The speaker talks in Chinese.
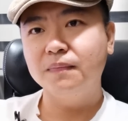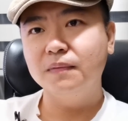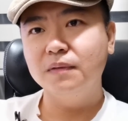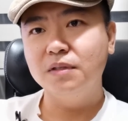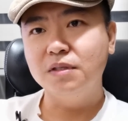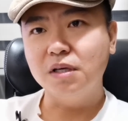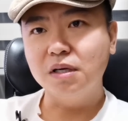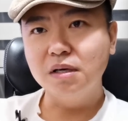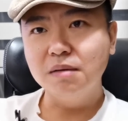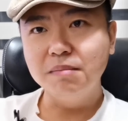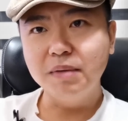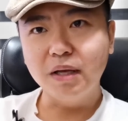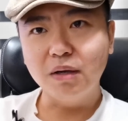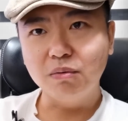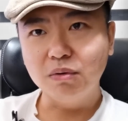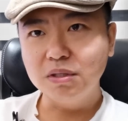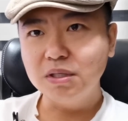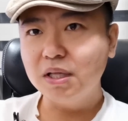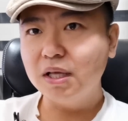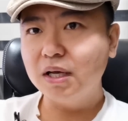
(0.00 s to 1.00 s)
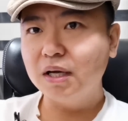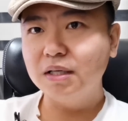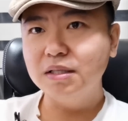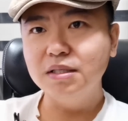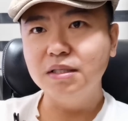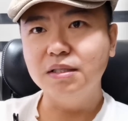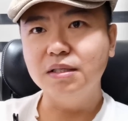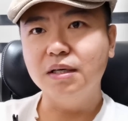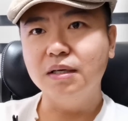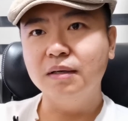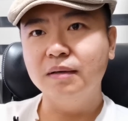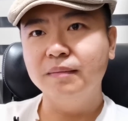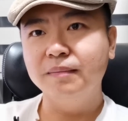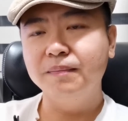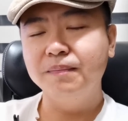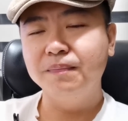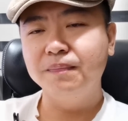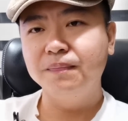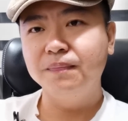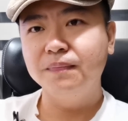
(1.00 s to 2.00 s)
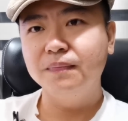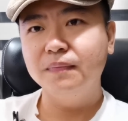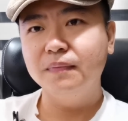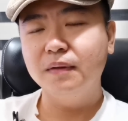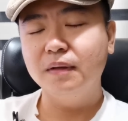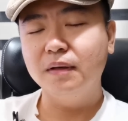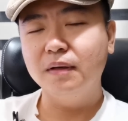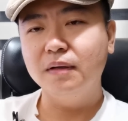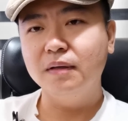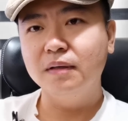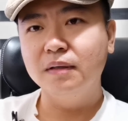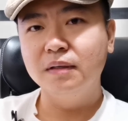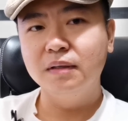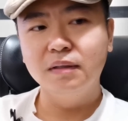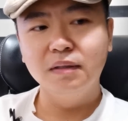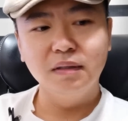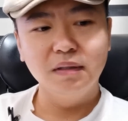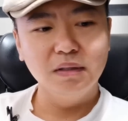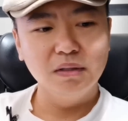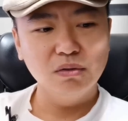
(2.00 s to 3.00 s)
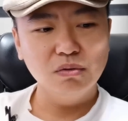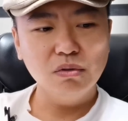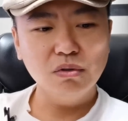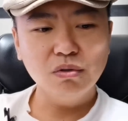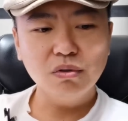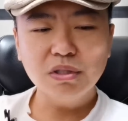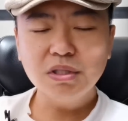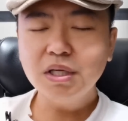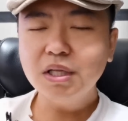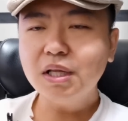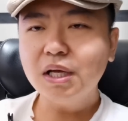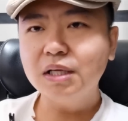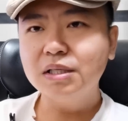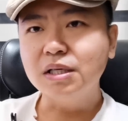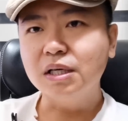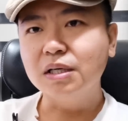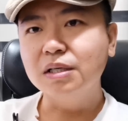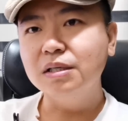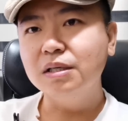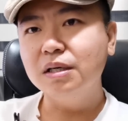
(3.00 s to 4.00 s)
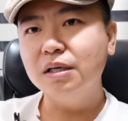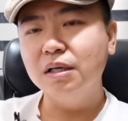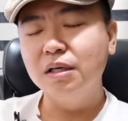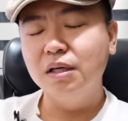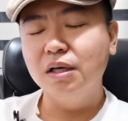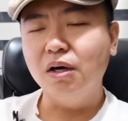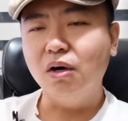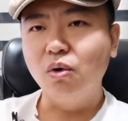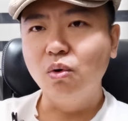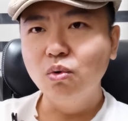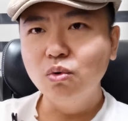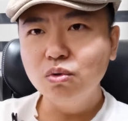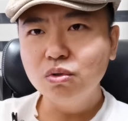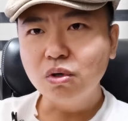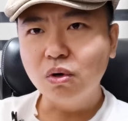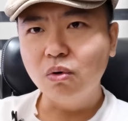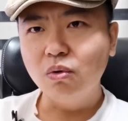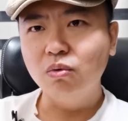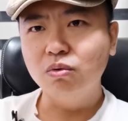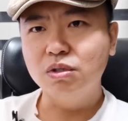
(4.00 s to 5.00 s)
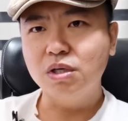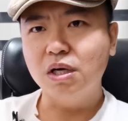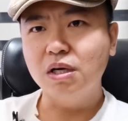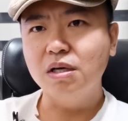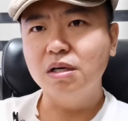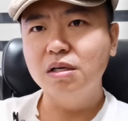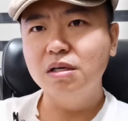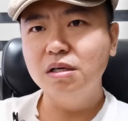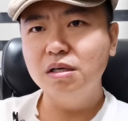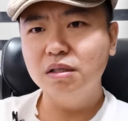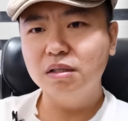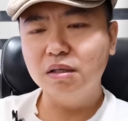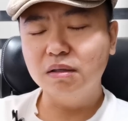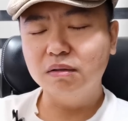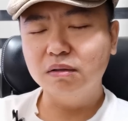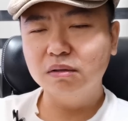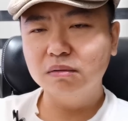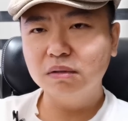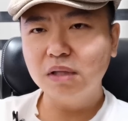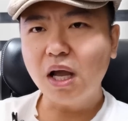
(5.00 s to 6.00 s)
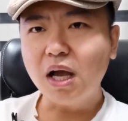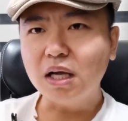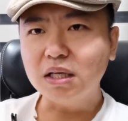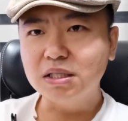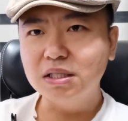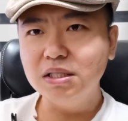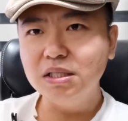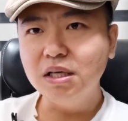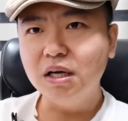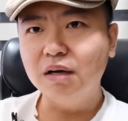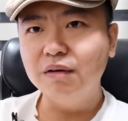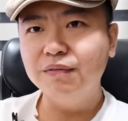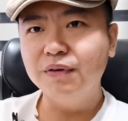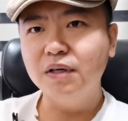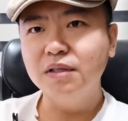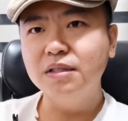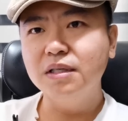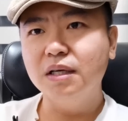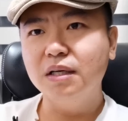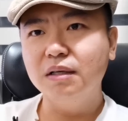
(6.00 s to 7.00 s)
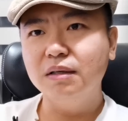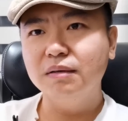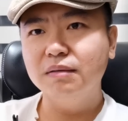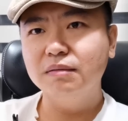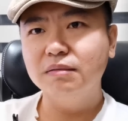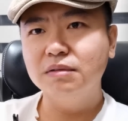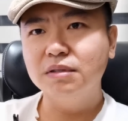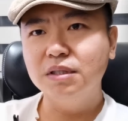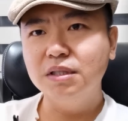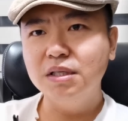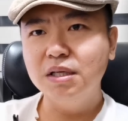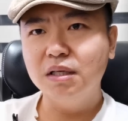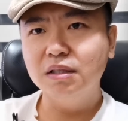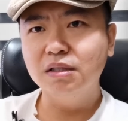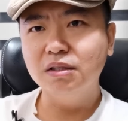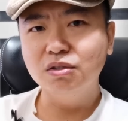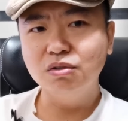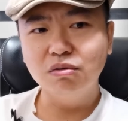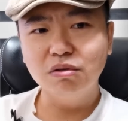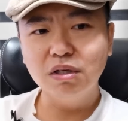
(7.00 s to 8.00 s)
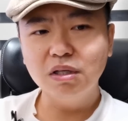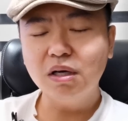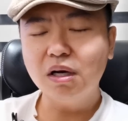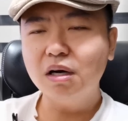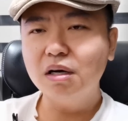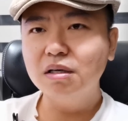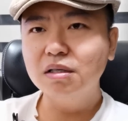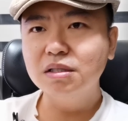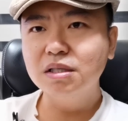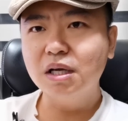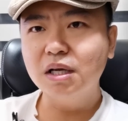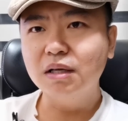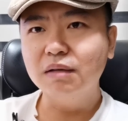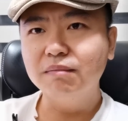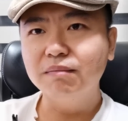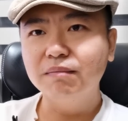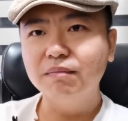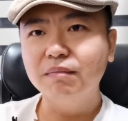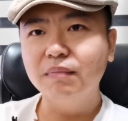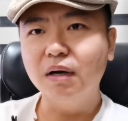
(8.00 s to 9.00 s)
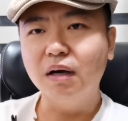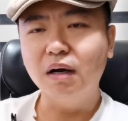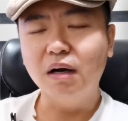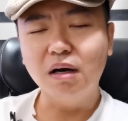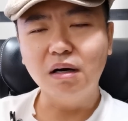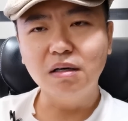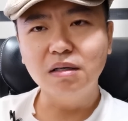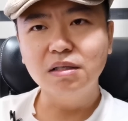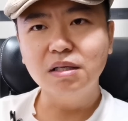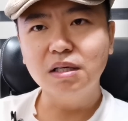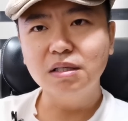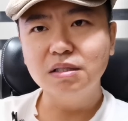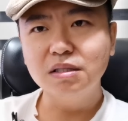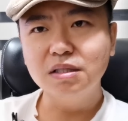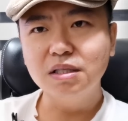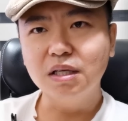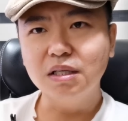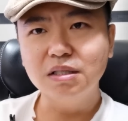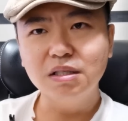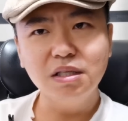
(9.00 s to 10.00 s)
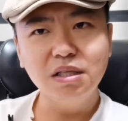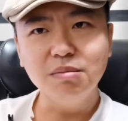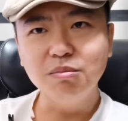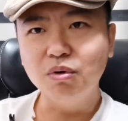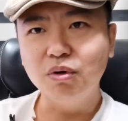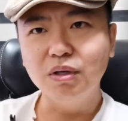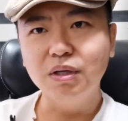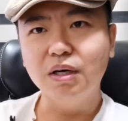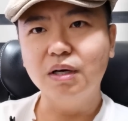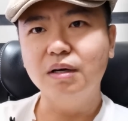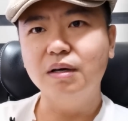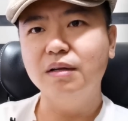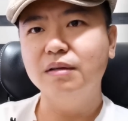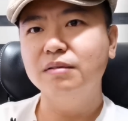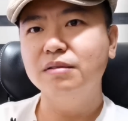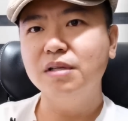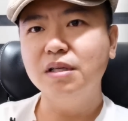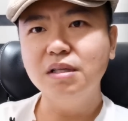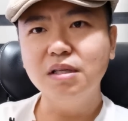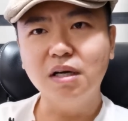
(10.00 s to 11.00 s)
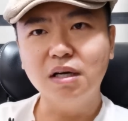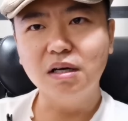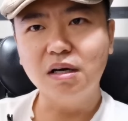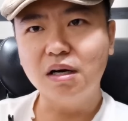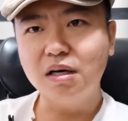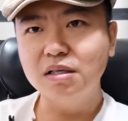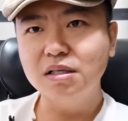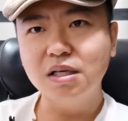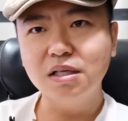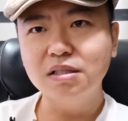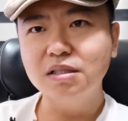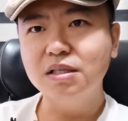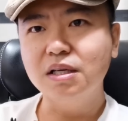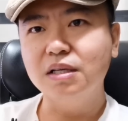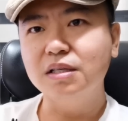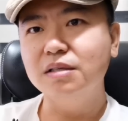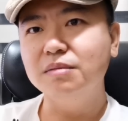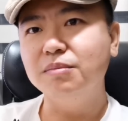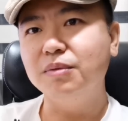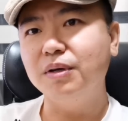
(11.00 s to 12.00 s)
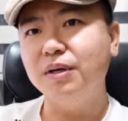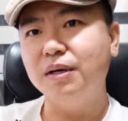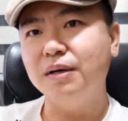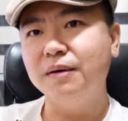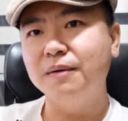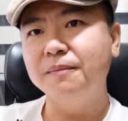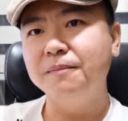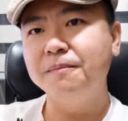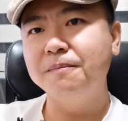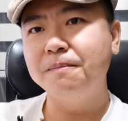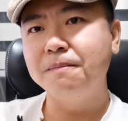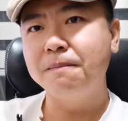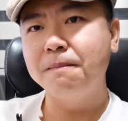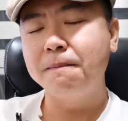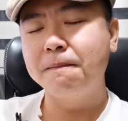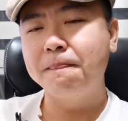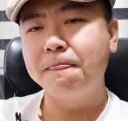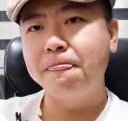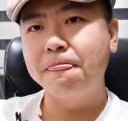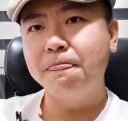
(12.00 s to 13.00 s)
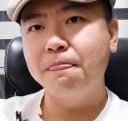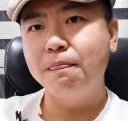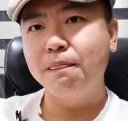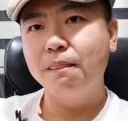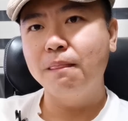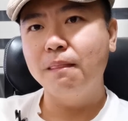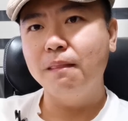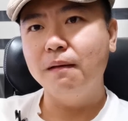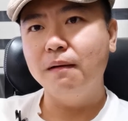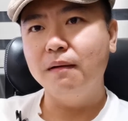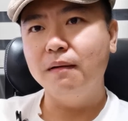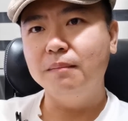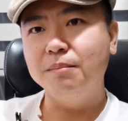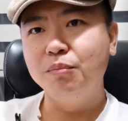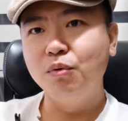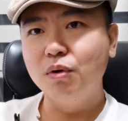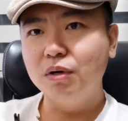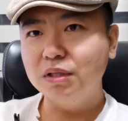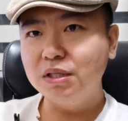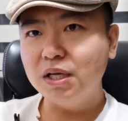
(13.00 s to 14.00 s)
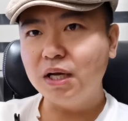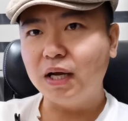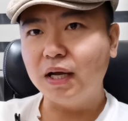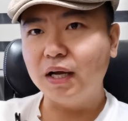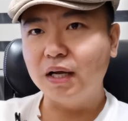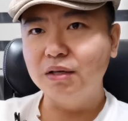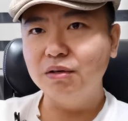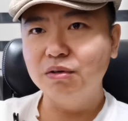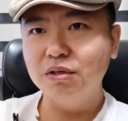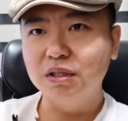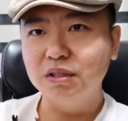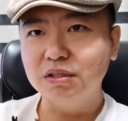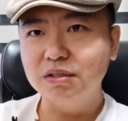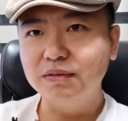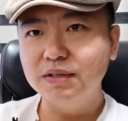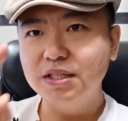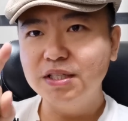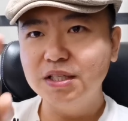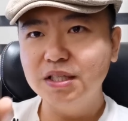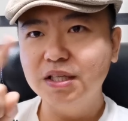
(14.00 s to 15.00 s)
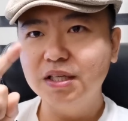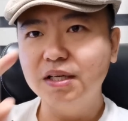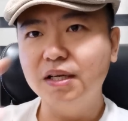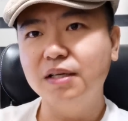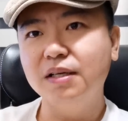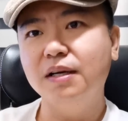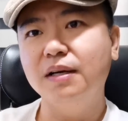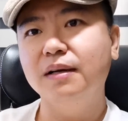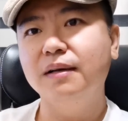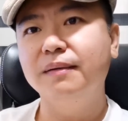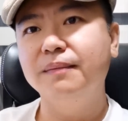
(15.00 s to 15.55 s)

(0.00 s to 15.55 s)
整个美国现在也很紧张啊，所以说现在整个欧洲整个的大西洋方向，实际上呢就跟二战。啊，二战之前是一模一样的，真的二战之前是一模一样。啊，波罗的海很有可能成为新的战场。